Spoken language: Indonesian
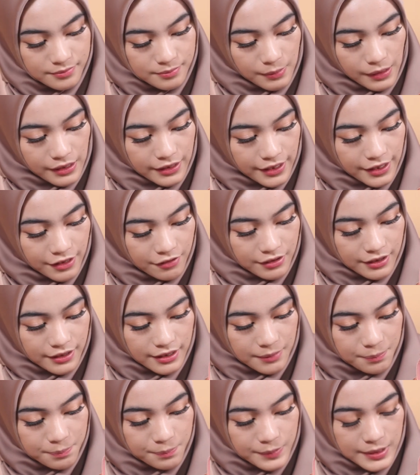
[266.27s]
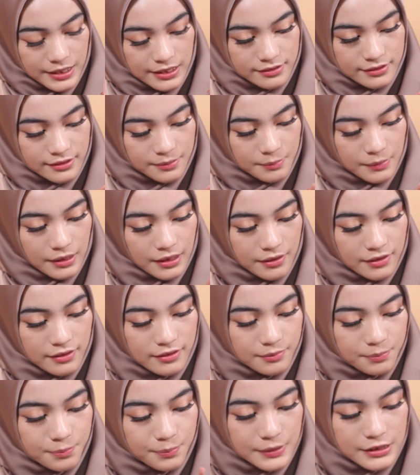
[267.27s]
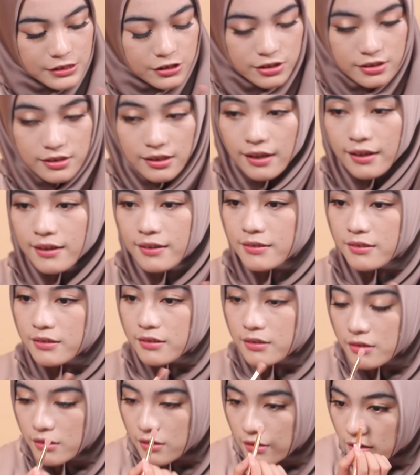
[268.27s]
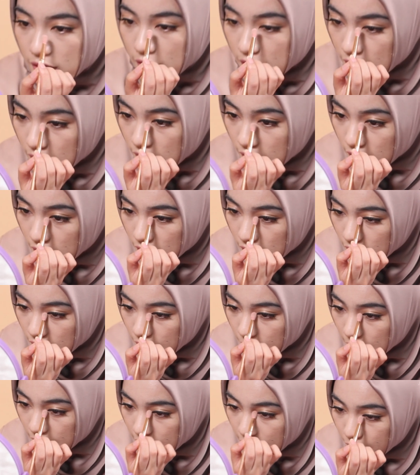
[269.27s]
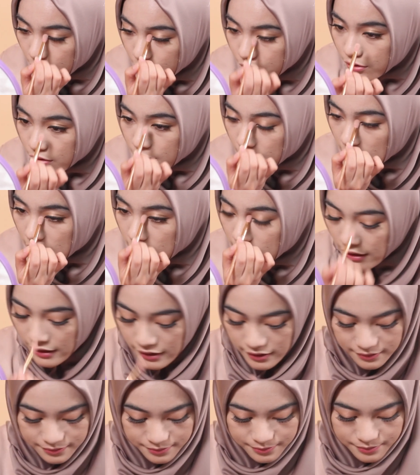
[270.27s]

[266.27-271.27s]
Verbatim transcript: Pakai yang warna pink sama peachnya di bagian ujung mata.